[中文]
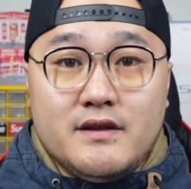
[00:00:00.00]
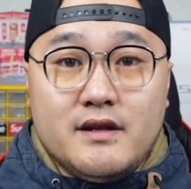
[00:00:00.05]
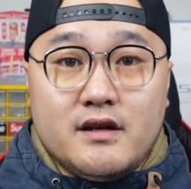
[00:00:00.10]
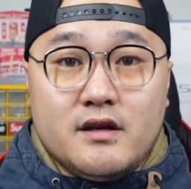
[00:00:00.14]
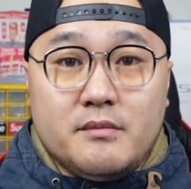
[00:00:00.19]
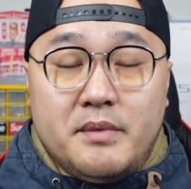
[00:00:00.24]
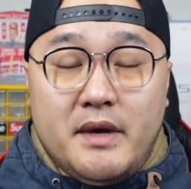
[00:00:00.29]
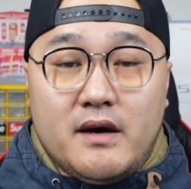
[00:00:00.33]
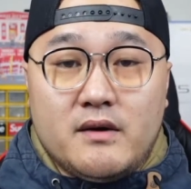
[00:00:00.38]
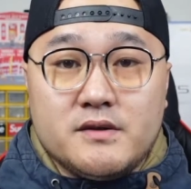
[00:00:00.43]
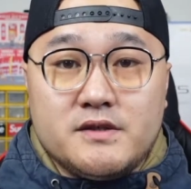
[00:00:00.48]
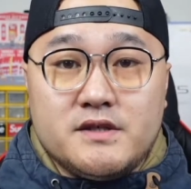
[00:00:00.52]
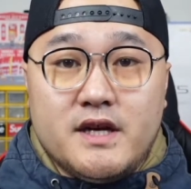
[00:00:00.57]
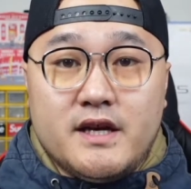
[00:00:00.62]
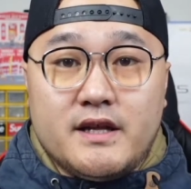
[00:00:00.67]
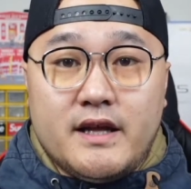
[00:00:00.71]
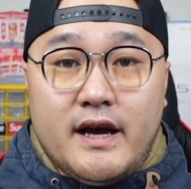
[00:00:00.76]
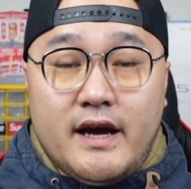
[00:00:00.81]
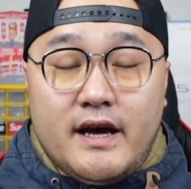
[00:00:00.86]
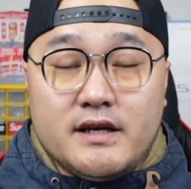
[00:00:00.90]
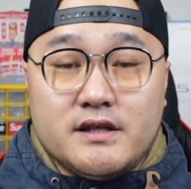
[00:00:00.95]
的表
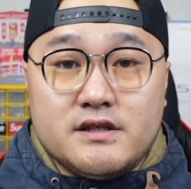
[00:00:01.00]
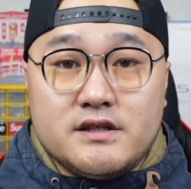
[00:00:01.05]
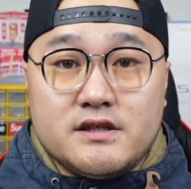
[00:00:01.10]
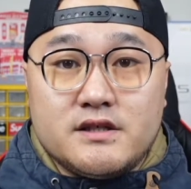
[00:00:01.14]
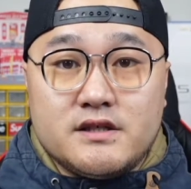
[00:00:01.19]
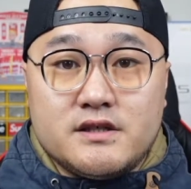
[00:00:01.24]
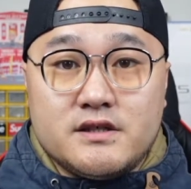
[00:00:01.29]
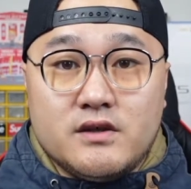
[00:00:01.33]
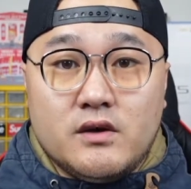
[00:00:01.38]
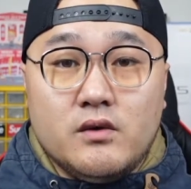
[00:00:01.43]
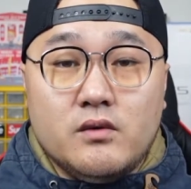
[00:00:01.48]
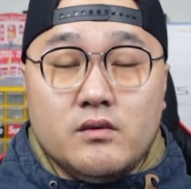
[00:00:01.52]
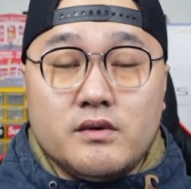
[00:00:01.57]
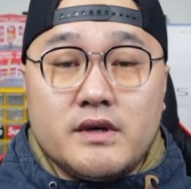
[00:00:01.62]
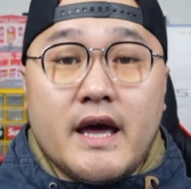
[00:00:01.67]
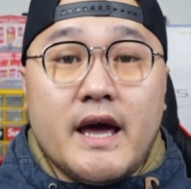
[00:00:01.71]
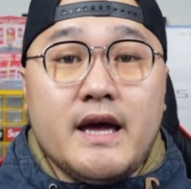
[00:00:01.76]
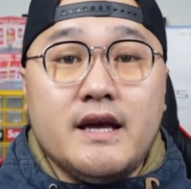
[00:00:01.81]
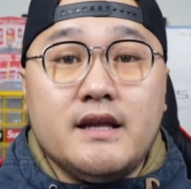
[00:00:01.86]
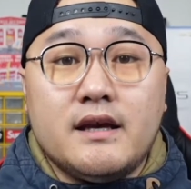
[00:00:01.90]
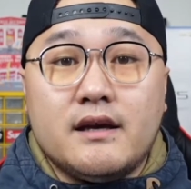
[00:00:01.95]
现还是
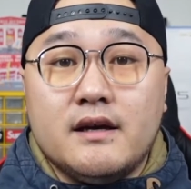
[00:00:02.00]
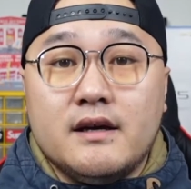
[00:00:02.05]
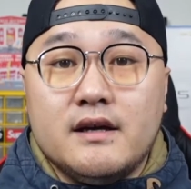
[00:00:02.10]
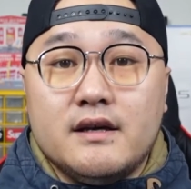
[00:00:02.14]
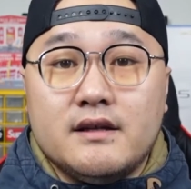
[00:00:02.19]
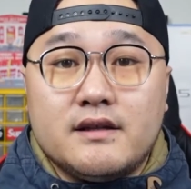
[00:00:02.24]
OK 的，